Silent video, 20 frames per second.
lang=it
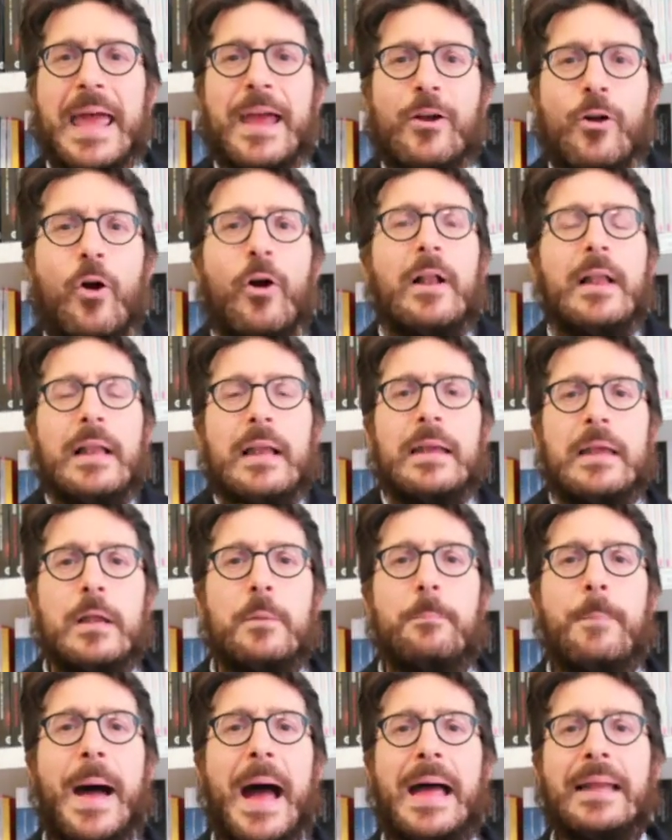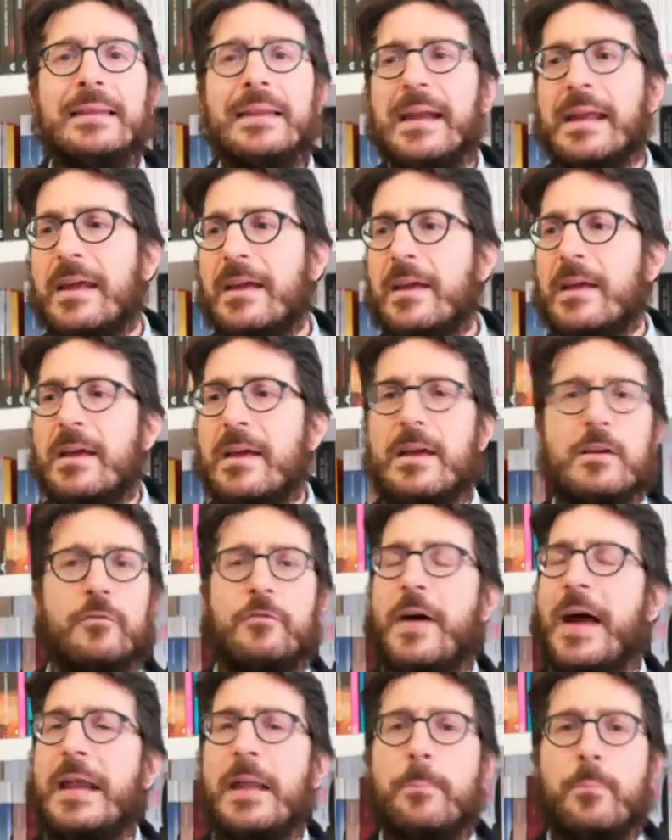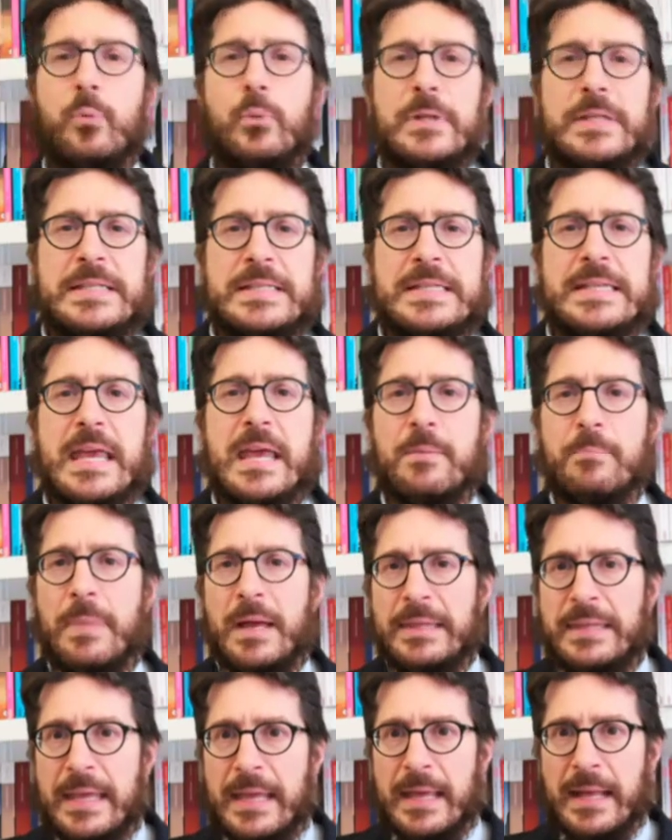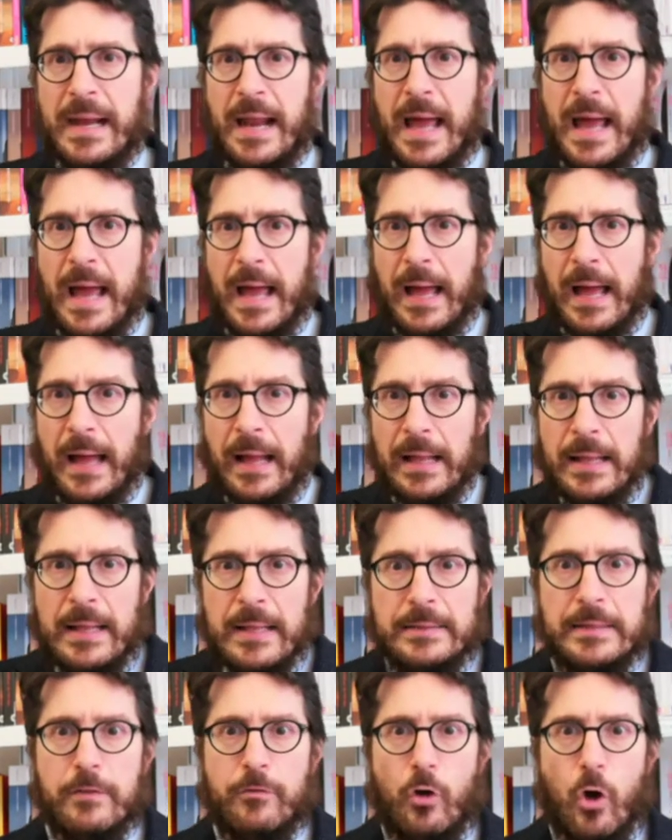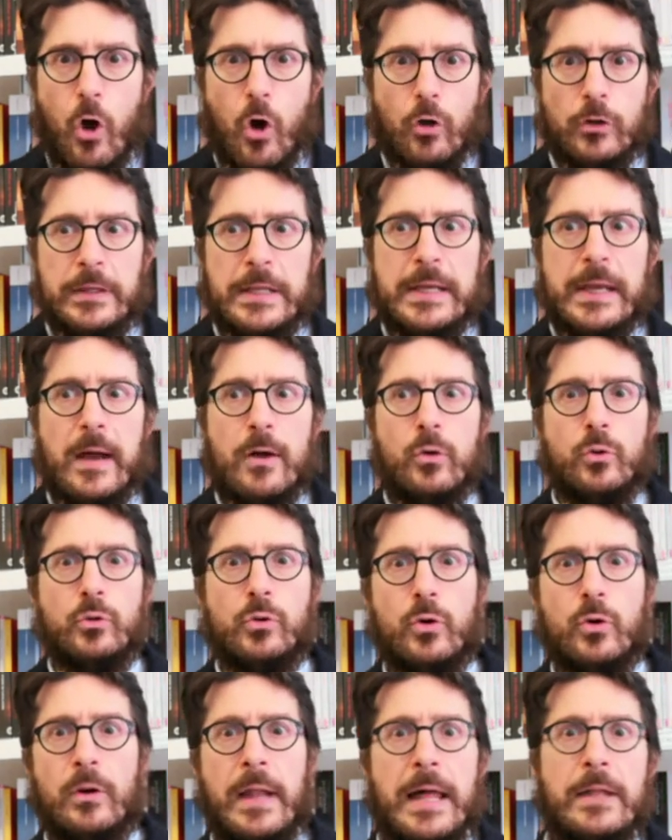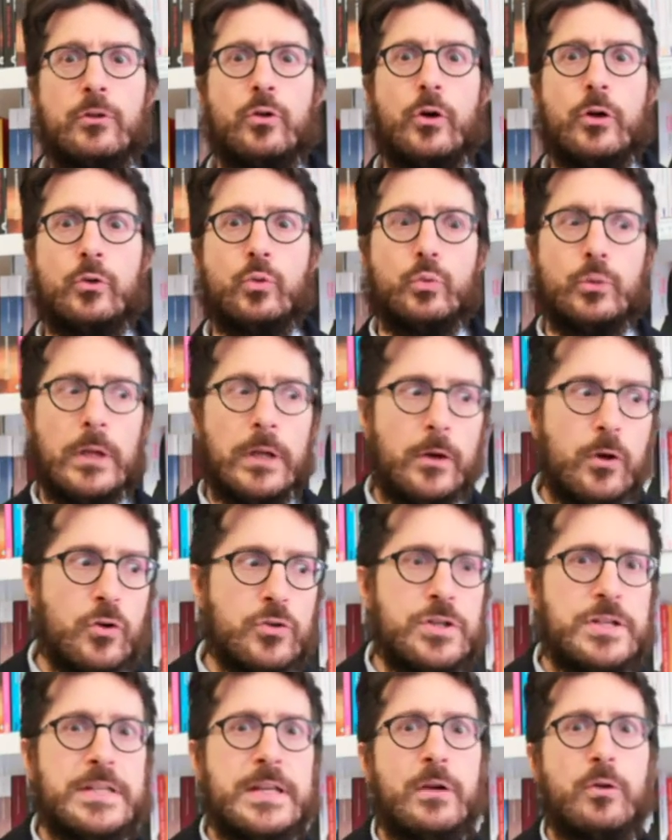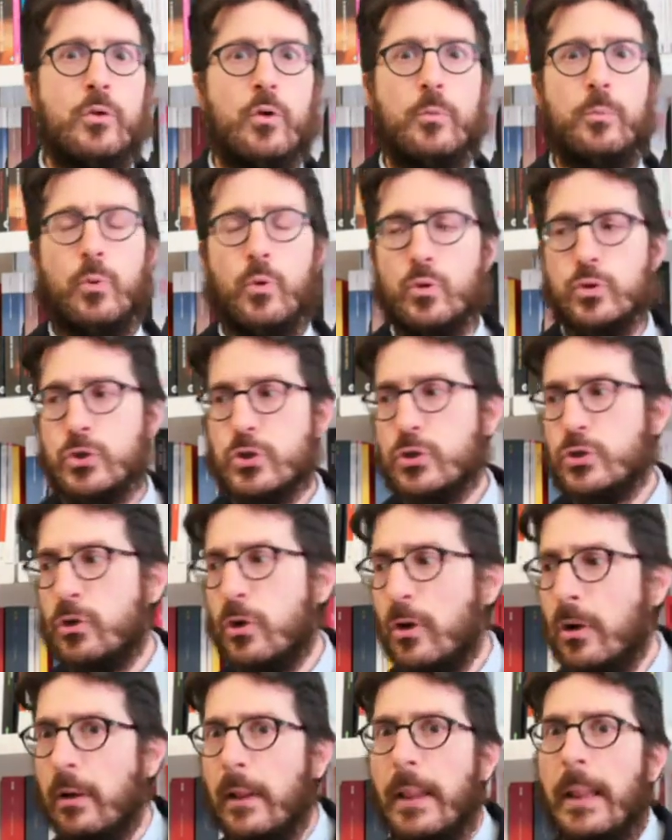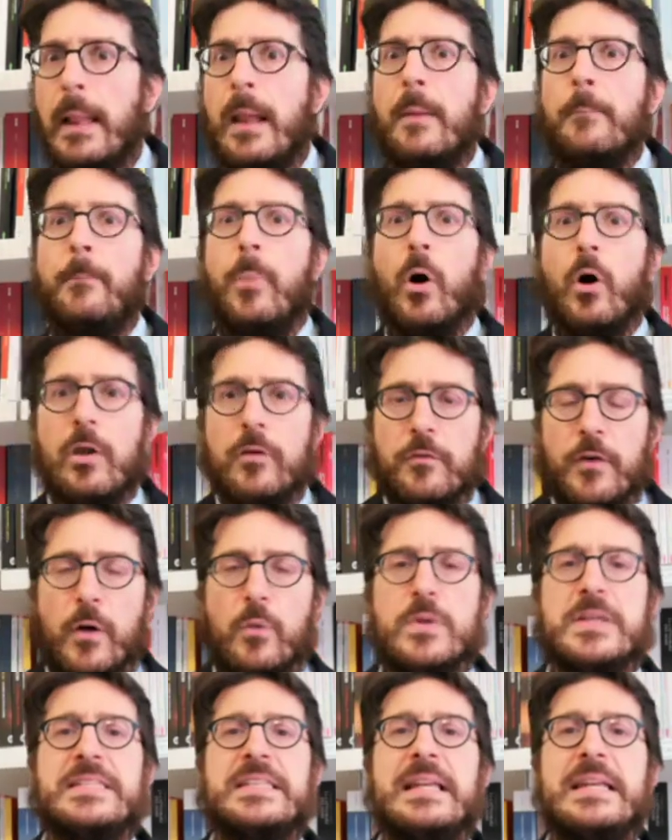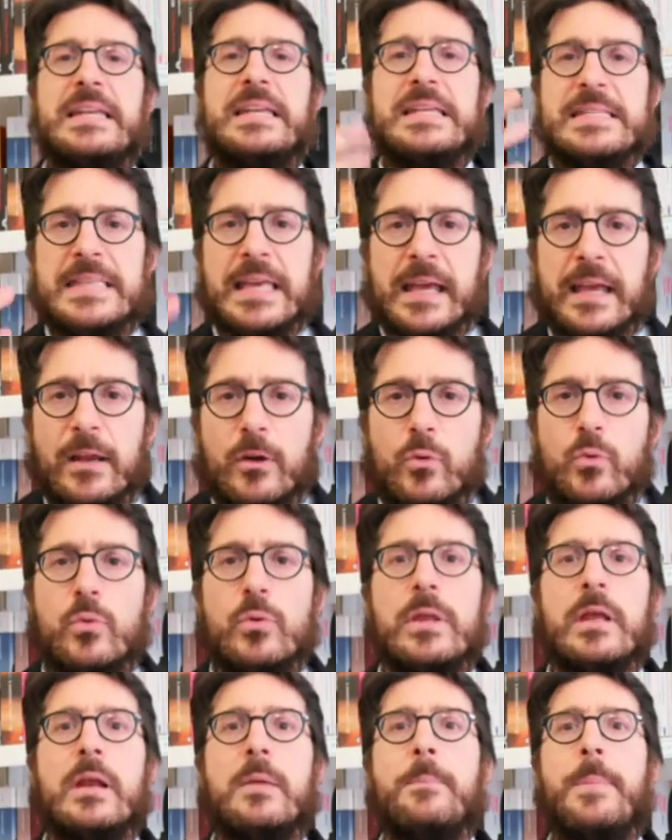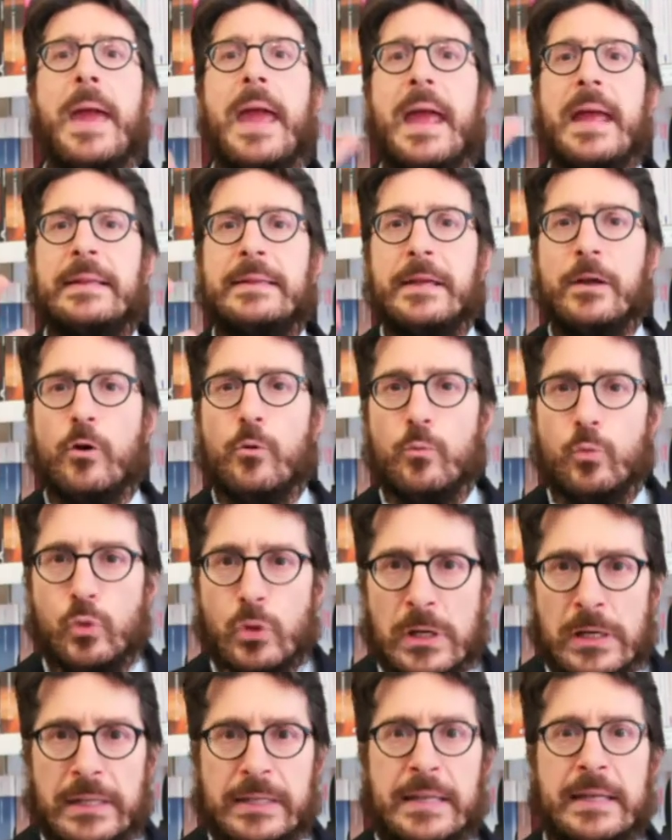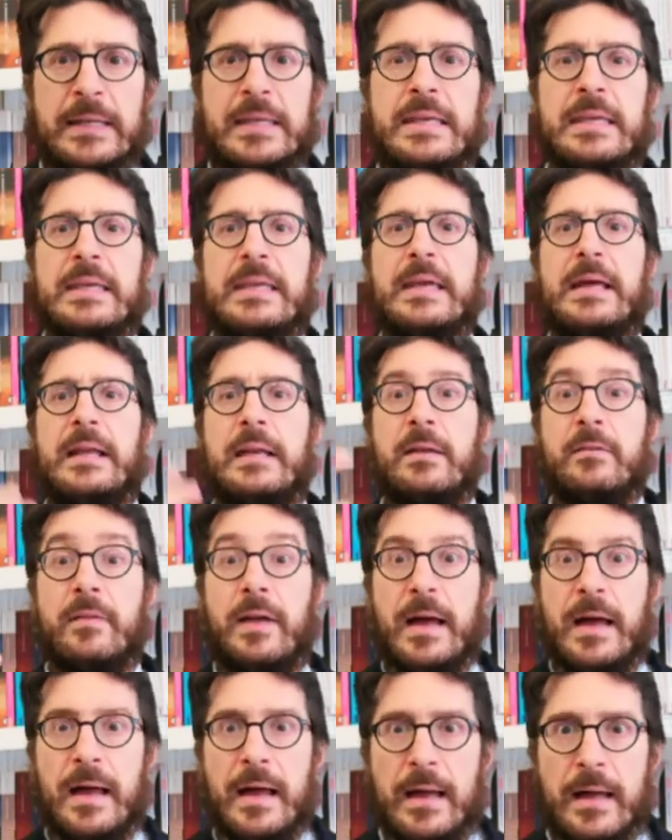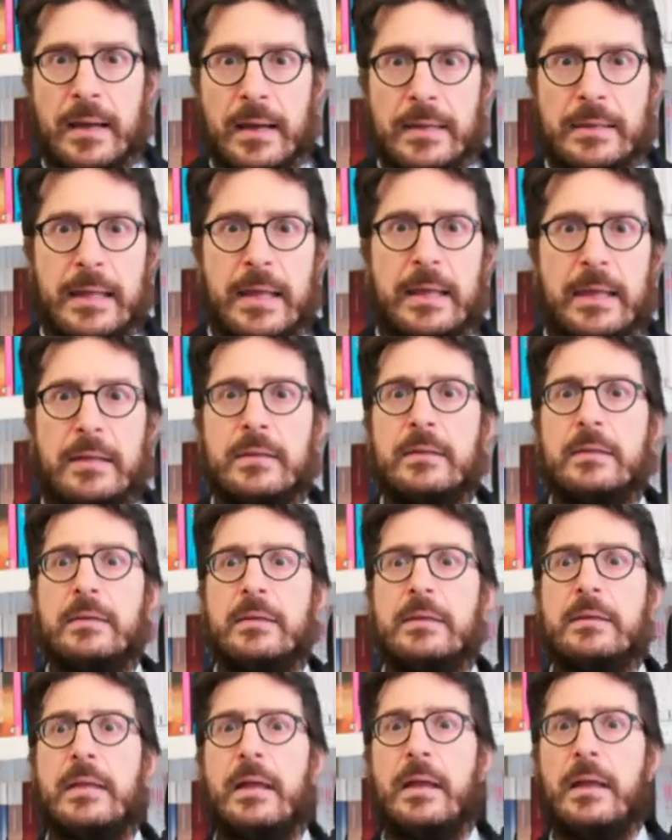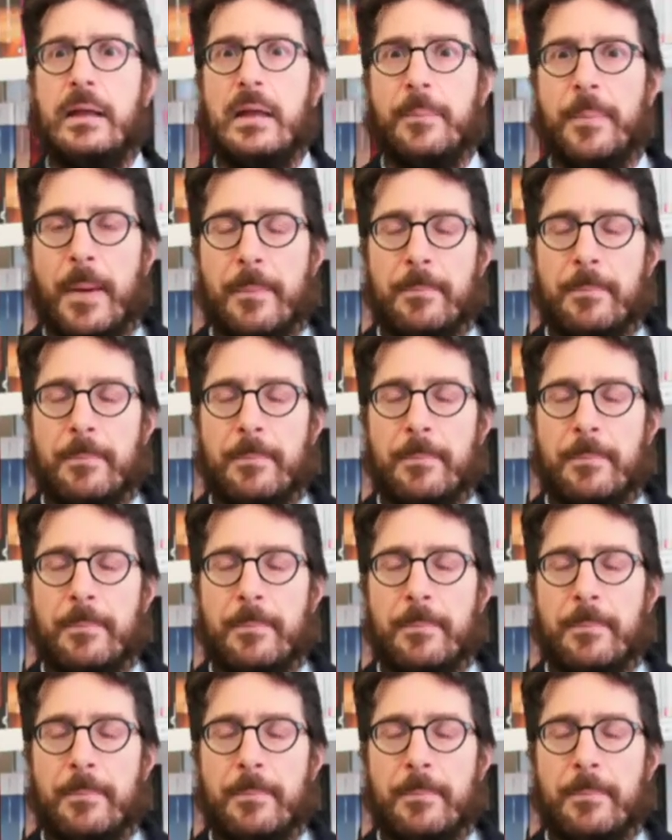Ecco, il padre fa le pulizie in maniera nevrotica, controllando che tutte le cose siano al loro posto, poi fa queste liste che lui ripete come una litania, lavare i denti della